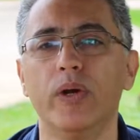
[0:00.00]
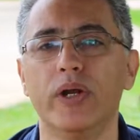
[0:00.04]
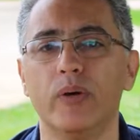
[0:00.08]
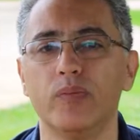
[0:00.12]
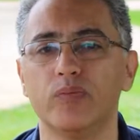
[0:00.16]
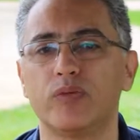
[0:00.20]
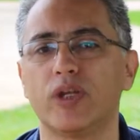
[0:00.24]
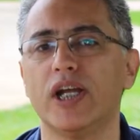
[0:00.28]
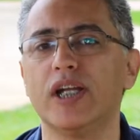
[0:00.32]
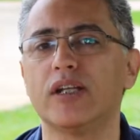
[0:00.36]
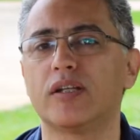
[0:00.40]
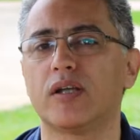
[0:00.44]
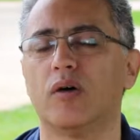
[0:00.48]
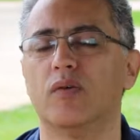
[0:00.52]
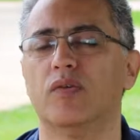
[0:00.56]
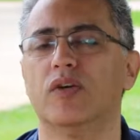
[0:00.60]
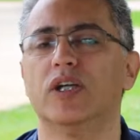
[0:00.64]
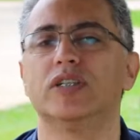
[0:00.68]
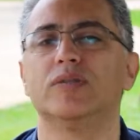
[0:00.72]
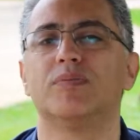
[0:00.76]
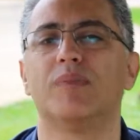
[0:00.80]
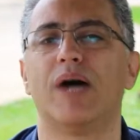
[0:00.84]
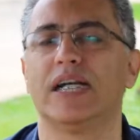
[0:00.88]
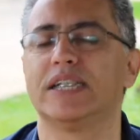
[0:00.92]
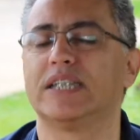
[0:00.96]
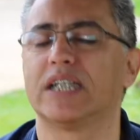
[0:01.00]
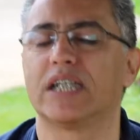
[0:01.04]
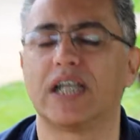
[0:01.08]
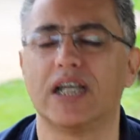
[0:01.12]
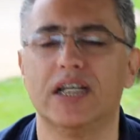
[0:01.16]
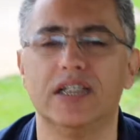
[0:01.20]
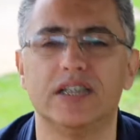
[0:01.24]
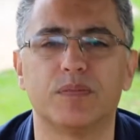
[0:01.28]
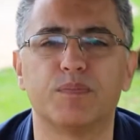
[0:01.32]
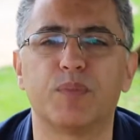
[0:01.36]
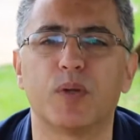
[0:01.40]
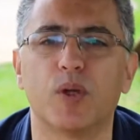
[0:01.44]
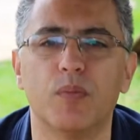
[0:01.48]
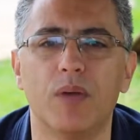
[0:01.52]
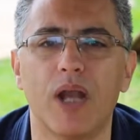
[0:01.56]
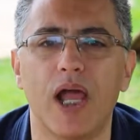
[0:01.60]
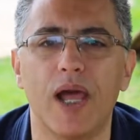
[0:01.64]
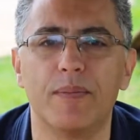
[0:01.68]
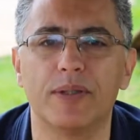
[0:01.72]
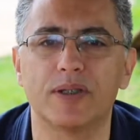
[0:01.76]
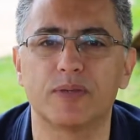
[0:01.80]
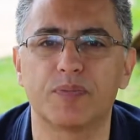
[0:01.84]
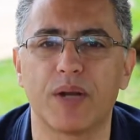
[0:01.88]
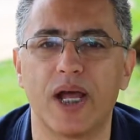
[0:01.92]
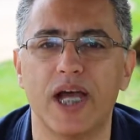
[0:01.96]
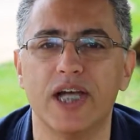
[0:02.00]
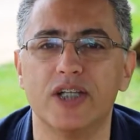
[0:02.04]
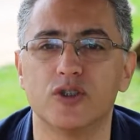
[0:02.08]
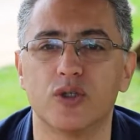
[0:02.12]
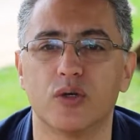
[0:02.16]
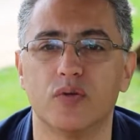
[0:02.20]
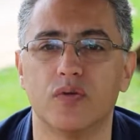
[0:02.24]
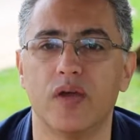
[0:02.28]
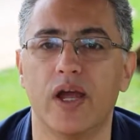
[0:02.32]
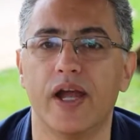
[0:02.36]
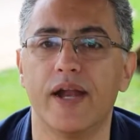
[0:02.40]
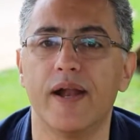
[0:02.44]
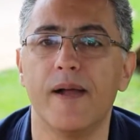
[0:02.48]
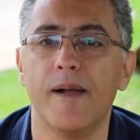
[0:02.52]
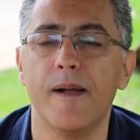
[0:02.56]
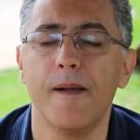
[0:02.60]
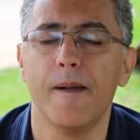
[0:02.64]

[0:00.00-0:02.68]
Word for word: não ter talvez mais aqueles problemas para resolver.